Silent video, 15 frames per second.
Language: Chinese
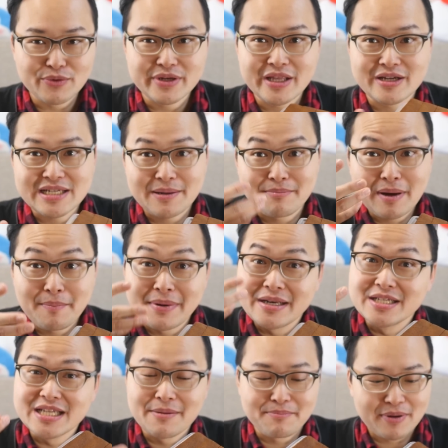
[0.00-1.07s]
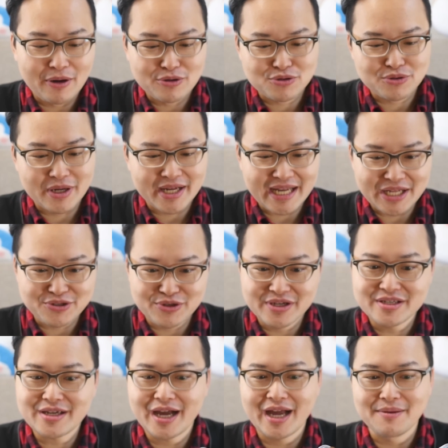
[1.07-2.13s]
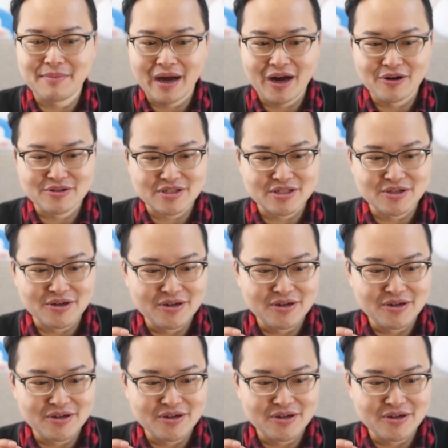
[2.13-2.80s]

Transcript: 味道这样慢慢的这样飘出来，感觉应该还蛮好吃的。